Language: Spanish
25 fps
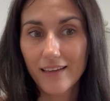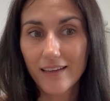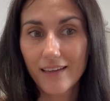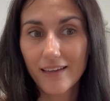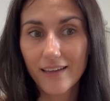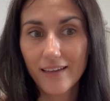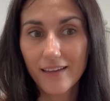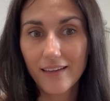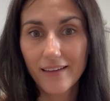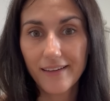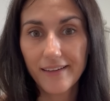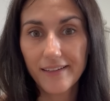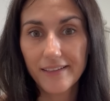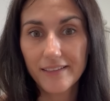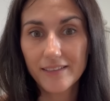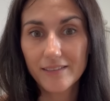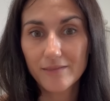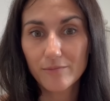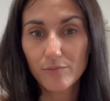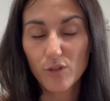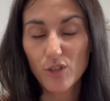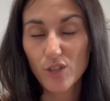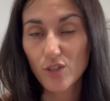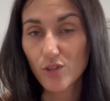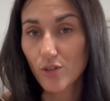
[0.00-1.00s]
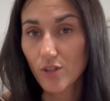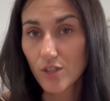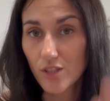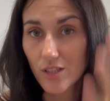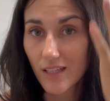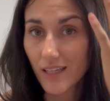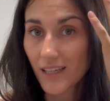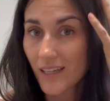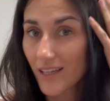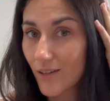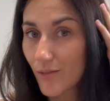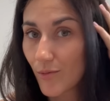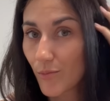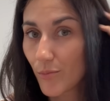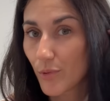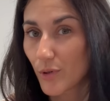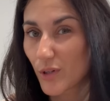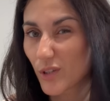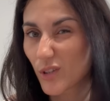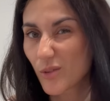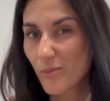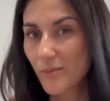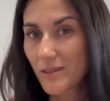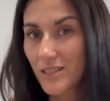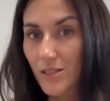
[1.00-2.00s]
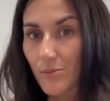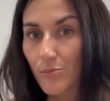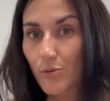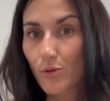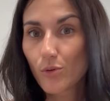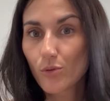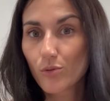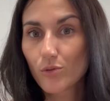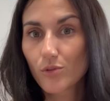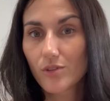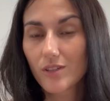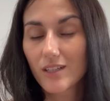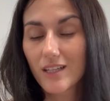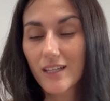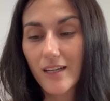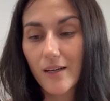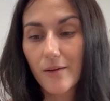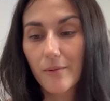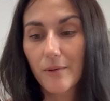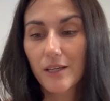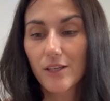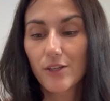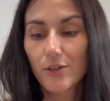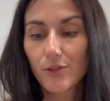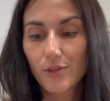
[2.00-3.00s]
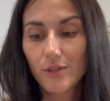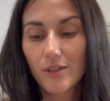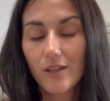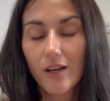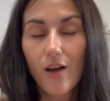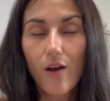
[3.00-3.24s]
eh, pues eso, que os deje un poquito más de producto en el cabello